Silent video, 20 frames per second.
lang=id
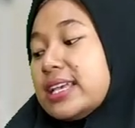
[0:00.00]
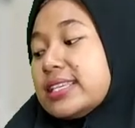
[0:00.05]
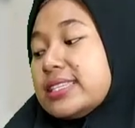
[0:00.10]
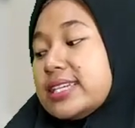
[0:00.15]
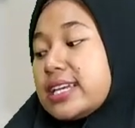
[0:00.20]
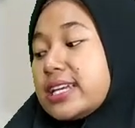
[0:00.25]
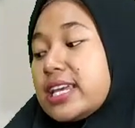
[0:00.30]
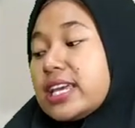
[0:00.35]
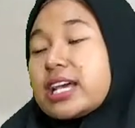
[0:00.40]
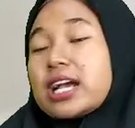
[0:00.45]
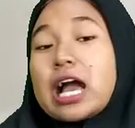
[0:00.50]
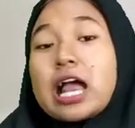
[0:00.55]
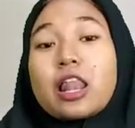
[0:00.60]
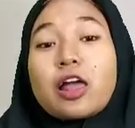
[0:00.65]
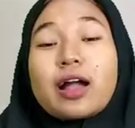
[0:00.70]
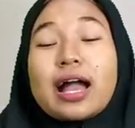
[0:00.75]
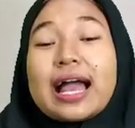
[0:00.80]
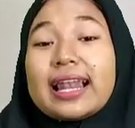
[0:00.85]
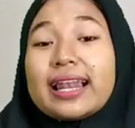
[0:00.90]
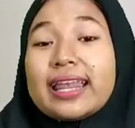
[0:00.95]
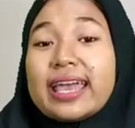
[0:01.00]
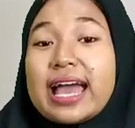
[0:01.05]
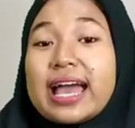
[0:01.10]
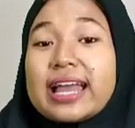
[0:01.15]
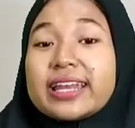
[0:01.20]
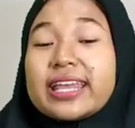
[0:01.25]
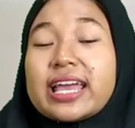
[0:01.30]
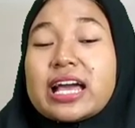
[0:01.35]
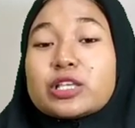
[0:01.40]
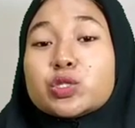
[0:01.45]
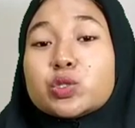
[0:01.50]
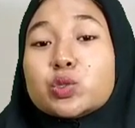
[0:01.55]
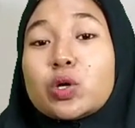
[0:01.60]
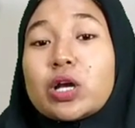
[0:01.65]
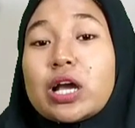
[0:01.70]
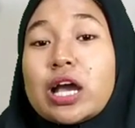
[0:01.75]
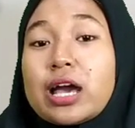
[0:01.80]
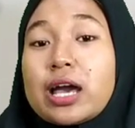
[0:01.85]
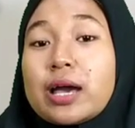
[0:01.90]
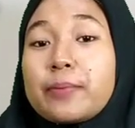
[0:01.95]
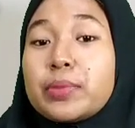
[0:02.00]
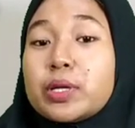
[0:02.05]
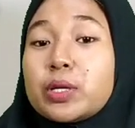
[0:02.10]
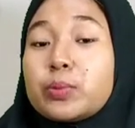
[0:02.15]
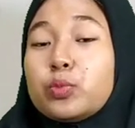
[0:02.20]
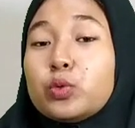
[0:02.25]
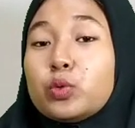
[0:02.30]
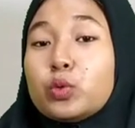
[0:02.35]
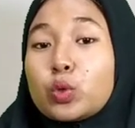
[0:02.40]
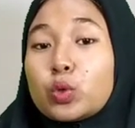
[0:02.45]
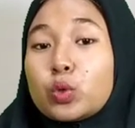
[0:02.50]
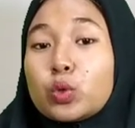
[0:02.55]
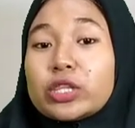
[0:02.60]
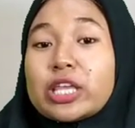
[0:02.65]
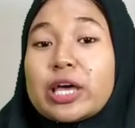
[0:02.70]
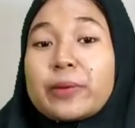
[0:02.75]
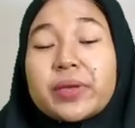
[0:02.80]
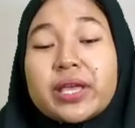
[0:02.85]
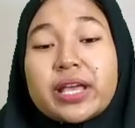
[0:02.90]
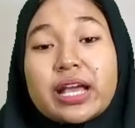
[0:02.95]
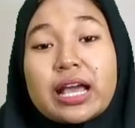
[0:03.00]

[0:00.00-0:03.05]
Jadi kalau kalian yang suka berburu tapi